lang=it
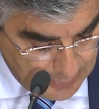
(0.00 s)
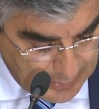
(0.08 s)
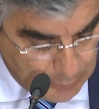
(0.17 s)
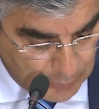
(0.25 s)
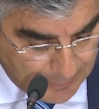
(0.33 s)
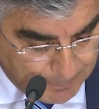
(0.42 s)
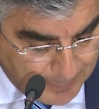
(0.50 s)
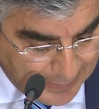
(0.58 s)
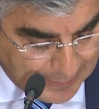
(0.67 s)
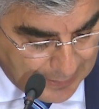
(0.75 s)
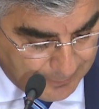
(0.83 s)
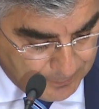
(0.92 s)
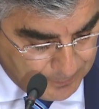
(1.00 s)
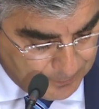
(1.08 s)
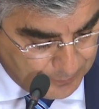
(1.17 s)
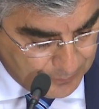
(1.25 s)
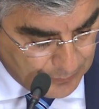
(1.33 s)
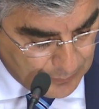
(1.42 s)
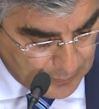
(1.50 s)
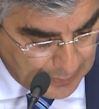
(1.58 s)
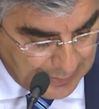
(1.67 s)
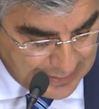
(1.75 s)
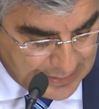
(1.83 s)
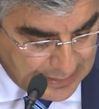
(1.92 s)
E non appena
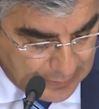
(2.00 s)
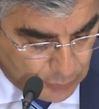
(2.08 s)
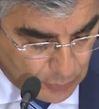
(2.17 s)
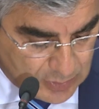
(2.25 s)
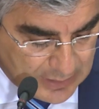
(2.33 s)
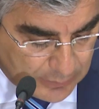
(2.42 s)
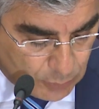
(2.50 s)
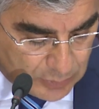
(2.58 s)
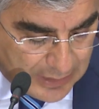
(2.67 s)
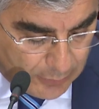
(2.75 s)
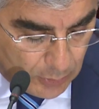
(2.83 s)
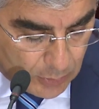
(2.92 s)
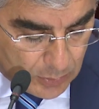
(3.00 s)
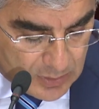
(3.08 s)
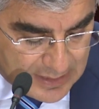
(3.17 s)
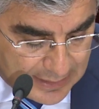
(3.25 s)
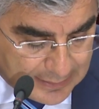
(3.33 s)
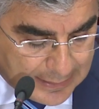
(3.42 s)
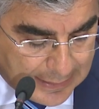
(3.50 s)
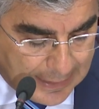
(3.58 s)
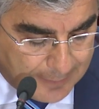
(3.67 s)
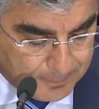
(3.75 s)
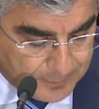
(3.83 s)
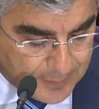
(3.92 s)
l'assetto statutario lo
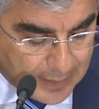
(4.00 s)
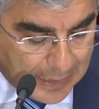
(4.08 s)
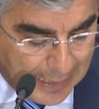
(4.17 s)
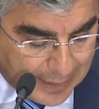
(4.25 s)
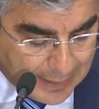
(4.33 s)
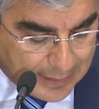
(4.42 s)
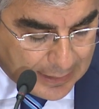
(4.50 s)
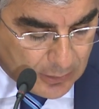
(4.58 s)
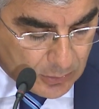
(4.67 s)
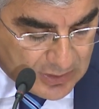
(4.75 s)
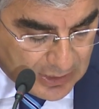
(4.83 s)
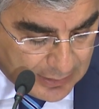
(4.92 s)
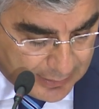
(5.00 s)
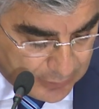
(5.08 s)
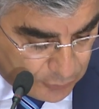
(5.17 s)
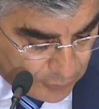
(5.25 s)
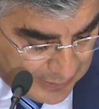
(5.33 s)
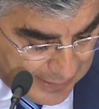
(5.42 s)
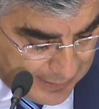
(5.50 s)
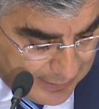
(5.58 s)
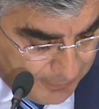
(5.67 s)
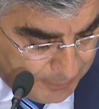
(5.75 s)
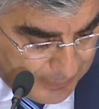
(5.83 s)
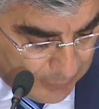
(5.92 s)
consentirà, anche i consigli regionali,
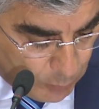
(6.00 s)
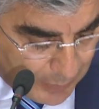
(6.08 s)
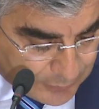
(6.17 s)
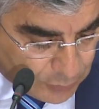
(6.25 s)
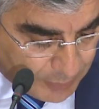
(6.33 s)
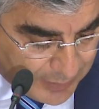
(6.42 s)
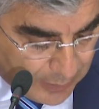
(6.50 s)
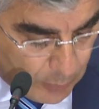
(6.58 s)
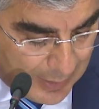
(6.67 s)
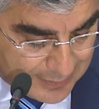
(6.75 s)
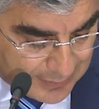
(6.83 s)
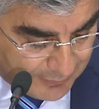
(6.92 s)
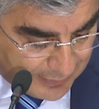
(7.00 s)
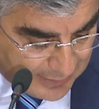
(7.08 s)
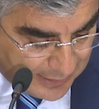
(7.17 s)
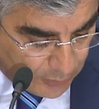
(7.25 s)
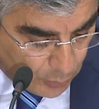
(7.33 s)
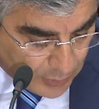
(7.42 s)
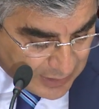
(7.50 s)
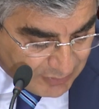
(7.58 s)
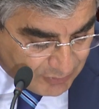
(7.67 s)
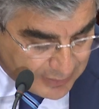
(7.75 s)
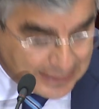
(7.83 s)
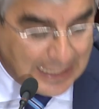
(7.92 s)
per quanto mi riguarda, verranno
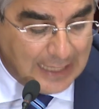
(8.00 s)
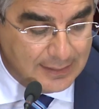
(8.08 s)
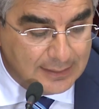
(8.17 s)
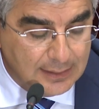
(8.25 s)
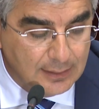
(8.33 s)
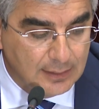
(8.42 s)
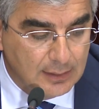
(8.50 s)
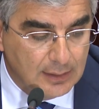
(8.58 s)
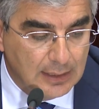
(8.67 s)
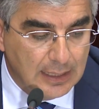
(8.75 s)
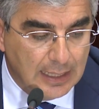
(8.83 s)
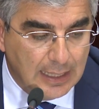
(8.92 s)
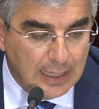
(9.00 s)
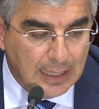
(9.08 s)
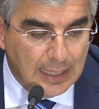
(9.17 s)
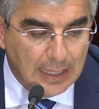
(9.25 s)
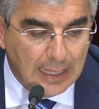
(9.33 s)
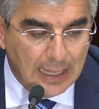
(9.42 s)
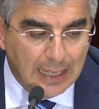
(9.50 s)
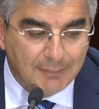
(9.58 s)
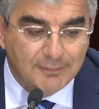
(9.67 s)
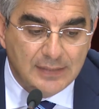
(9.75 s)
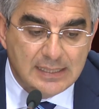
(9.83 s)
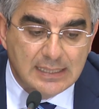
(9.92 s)
invitati
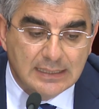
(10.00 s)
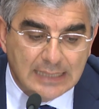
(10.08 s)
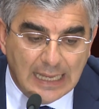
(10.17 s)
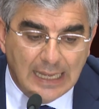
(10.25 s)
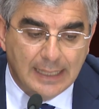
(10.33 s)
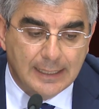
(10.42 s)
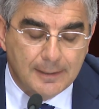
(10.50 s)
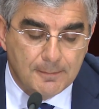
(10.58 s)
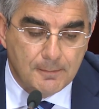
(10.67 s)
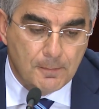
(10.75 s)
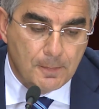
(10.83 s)
a visitare,